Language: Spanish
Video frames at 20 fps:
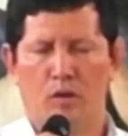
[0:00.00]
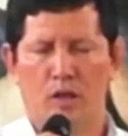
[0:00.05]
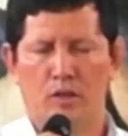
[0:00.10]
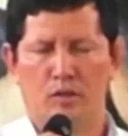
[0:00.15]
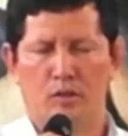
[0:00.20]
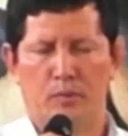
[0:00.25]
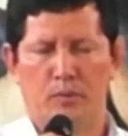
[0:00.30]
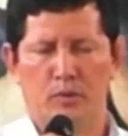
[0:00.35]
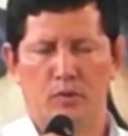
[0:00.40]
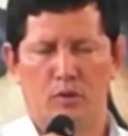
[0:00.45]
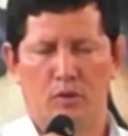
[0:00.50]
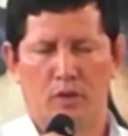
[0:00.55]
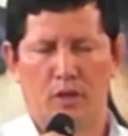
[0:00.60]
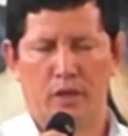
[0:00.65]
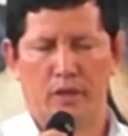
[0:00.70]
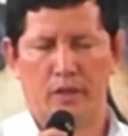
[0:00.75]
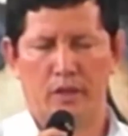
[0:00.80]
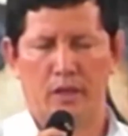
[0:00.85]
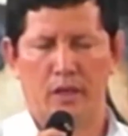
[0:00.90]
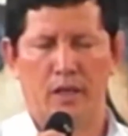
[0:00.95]
cuatro puntos
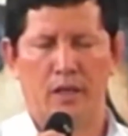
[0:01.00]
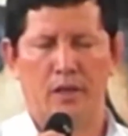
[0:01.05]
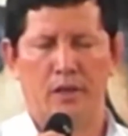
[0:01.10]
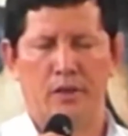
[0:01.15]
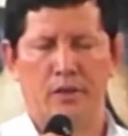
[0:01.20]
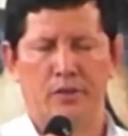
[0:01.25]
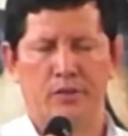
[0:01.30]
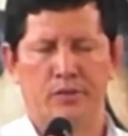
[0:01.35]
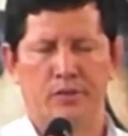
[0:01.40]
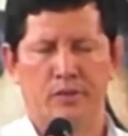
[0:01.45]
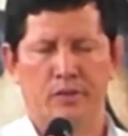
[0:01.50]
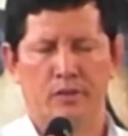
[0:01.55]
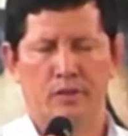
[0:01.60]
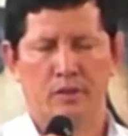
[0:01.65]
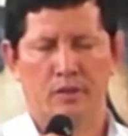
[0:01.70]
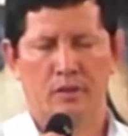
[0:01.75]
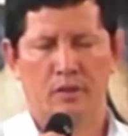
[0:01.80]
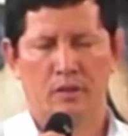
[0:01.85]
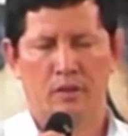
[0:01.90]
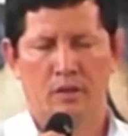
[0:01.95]
cardinales
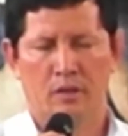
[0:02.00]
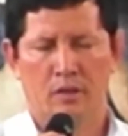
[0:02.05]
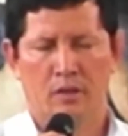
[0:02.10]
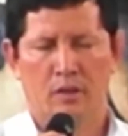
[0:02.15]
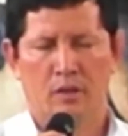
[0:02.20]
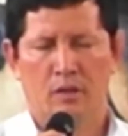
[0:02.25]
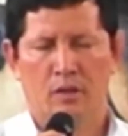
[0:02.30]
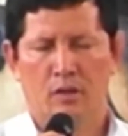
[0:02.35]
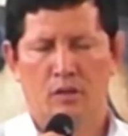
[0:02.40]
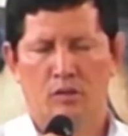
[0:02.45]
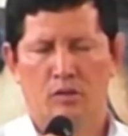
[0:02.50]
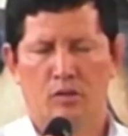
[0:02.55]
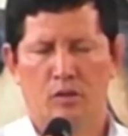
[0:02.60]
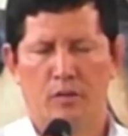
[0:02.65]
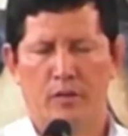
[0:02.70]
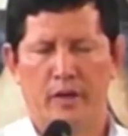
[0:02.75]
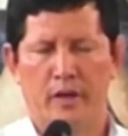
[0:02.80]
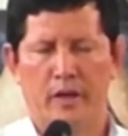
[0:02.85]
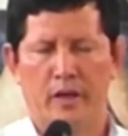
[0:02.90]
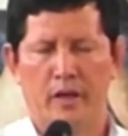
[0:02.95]

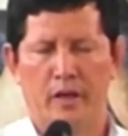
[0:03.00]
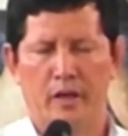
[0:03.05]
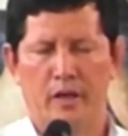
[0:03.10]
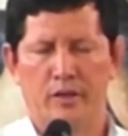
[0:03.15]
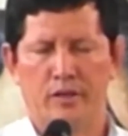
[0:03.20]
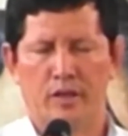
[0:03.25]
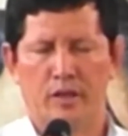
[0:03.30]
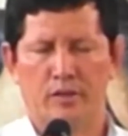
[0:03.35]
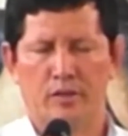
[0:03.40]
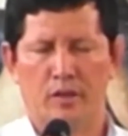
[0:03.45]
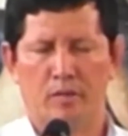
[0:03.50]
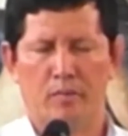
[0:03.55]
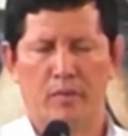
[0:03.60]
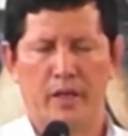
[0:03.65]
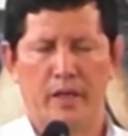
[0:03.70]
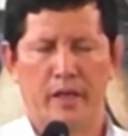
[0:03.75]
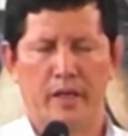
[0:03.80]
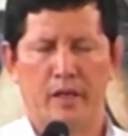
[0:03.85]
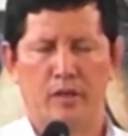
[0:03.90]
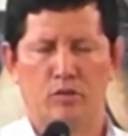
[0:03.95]
sobre esta
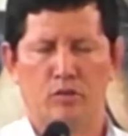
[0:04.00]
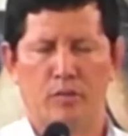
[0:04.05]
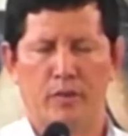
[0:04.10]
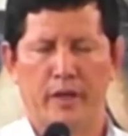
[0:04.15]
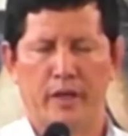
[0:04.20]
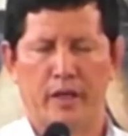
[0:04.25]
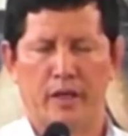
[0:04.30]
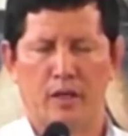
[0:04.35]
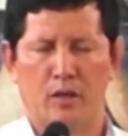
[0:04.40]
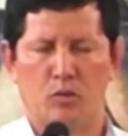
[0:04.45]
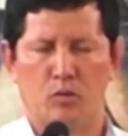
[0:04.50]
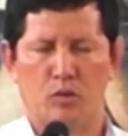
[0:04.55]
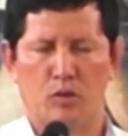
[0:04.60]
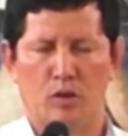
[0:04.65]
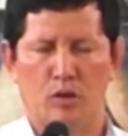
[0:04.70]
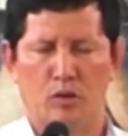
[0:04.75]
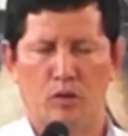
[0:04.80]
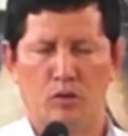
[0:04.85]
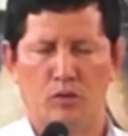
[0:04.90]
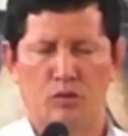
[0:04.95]
asamblea y sobre cada uno
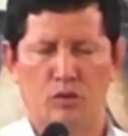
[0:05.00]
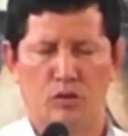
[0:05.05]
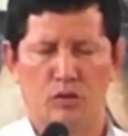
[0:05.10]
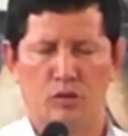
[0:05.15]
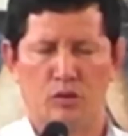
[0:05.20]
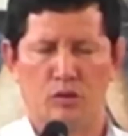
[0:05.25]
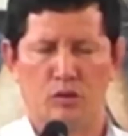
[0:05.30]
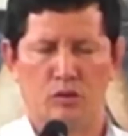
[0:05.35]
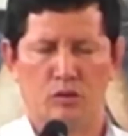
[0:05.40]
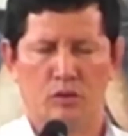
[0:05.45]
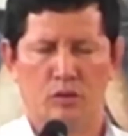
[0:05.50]
de nosotros